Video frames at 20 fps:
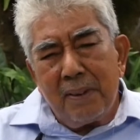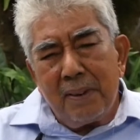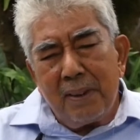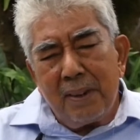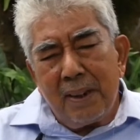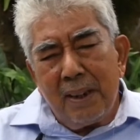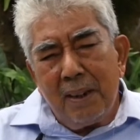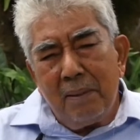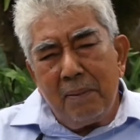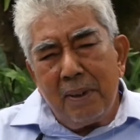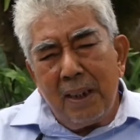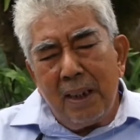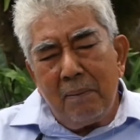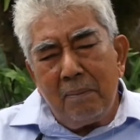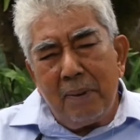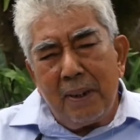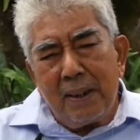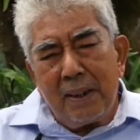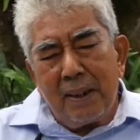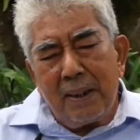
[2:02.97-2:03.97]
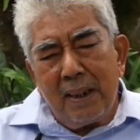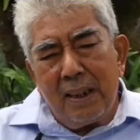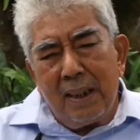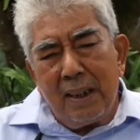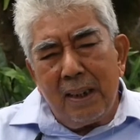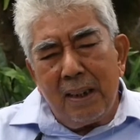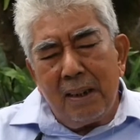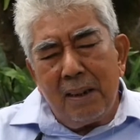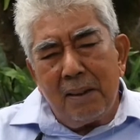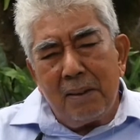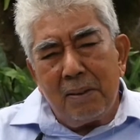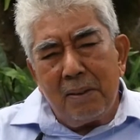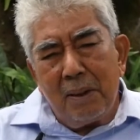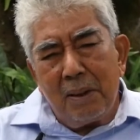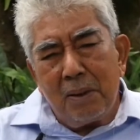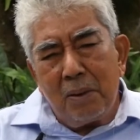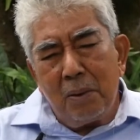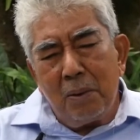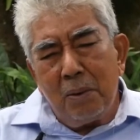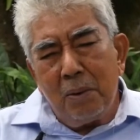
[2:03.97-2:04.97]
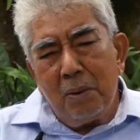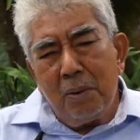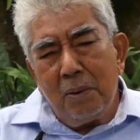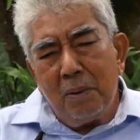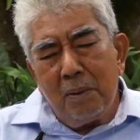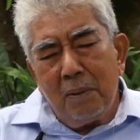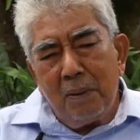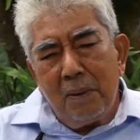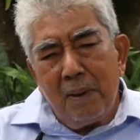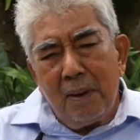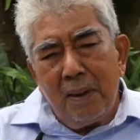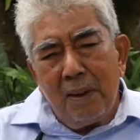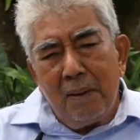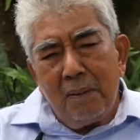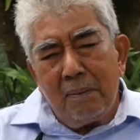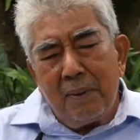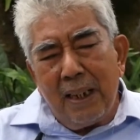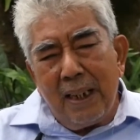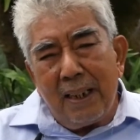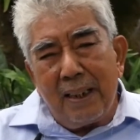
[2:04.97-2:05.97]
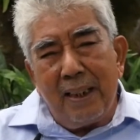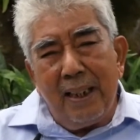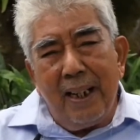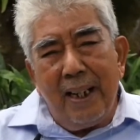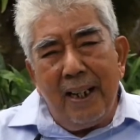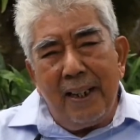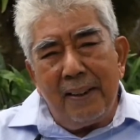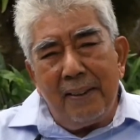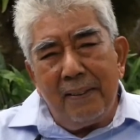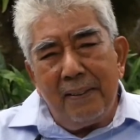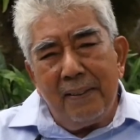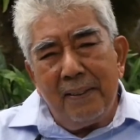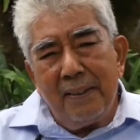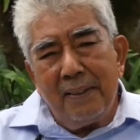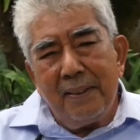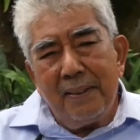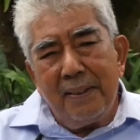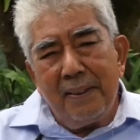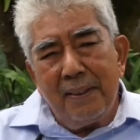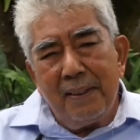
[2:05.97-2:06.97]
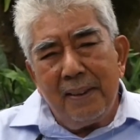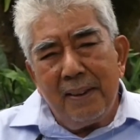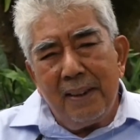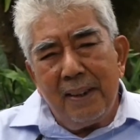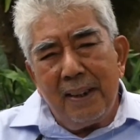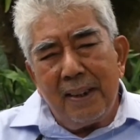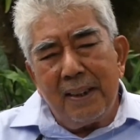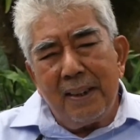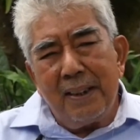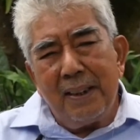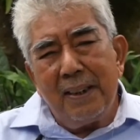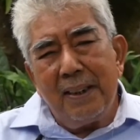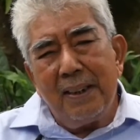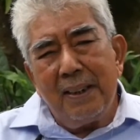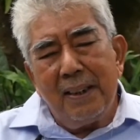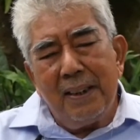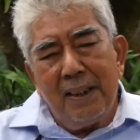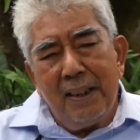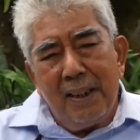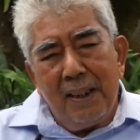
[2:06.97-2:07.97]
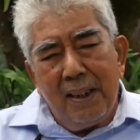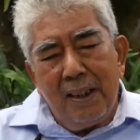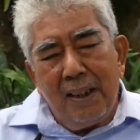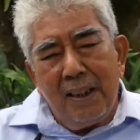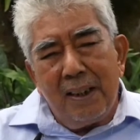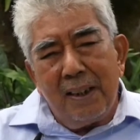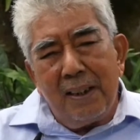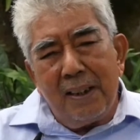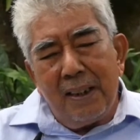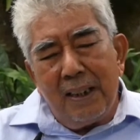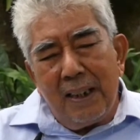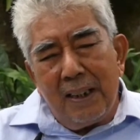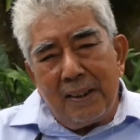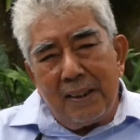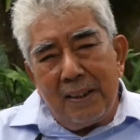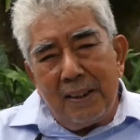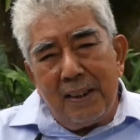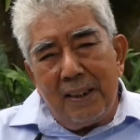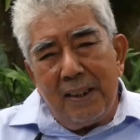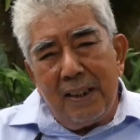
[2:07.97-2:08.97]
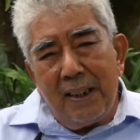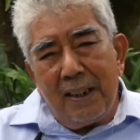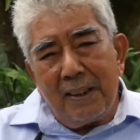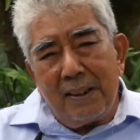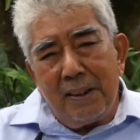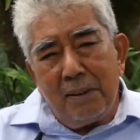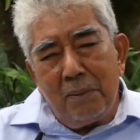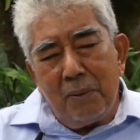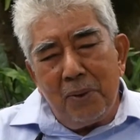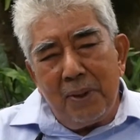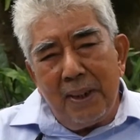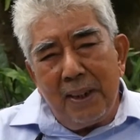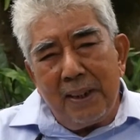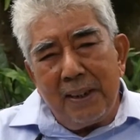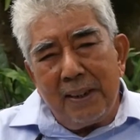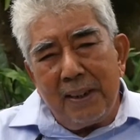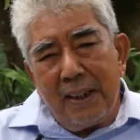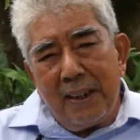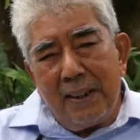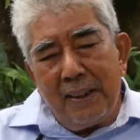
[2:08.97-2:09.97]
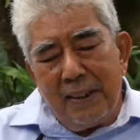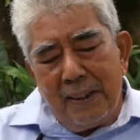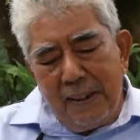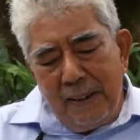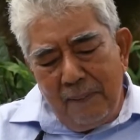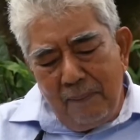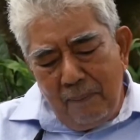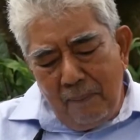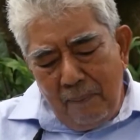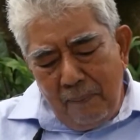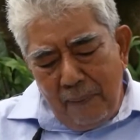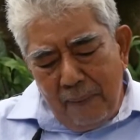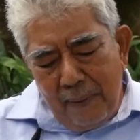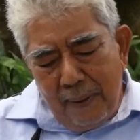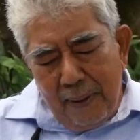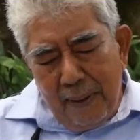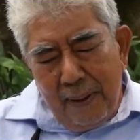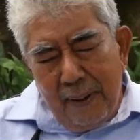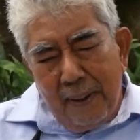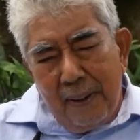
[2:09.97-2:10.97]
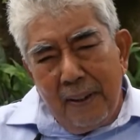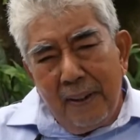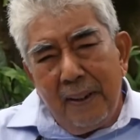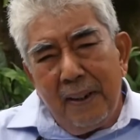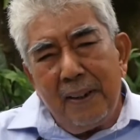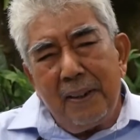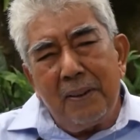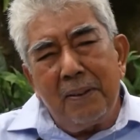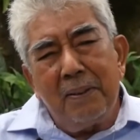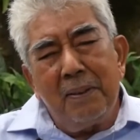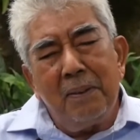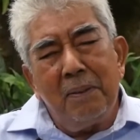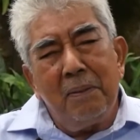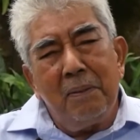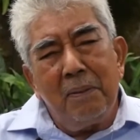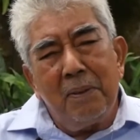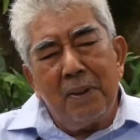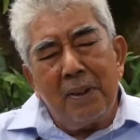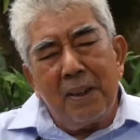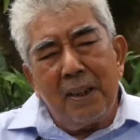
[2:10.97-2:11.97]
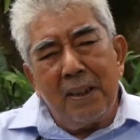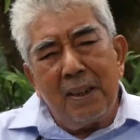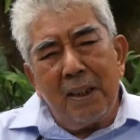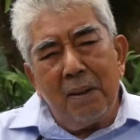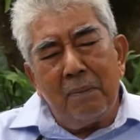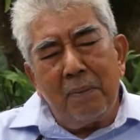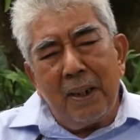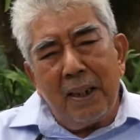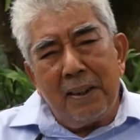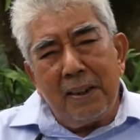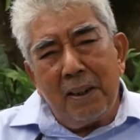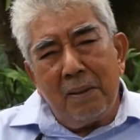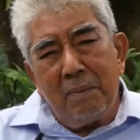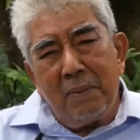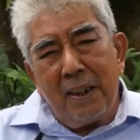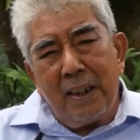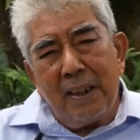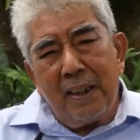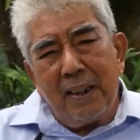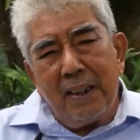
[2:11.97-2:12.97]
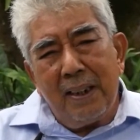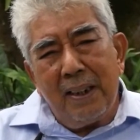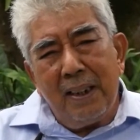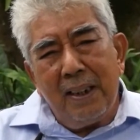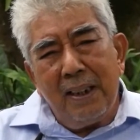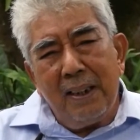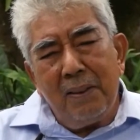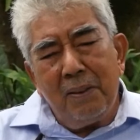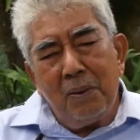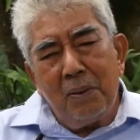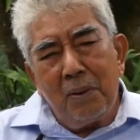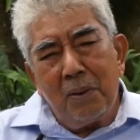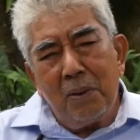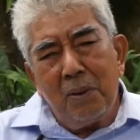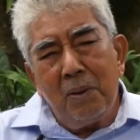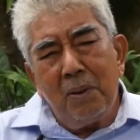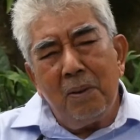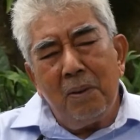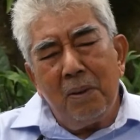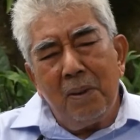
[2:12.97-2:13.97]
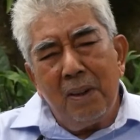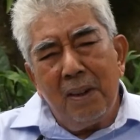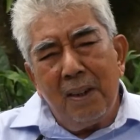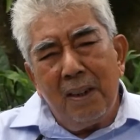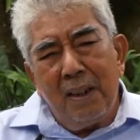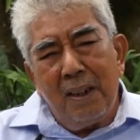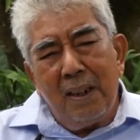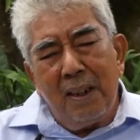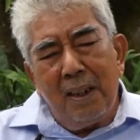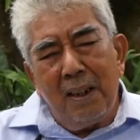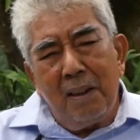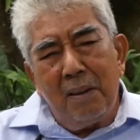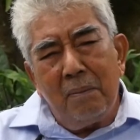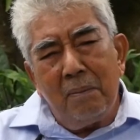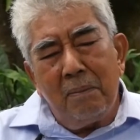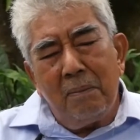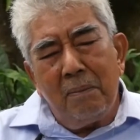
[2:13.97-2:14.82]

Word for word: saya mendapat uh, suatu penghargaan dari generasi-generasi muda kita ini yaitu tentang perhatian mereka untuk uh,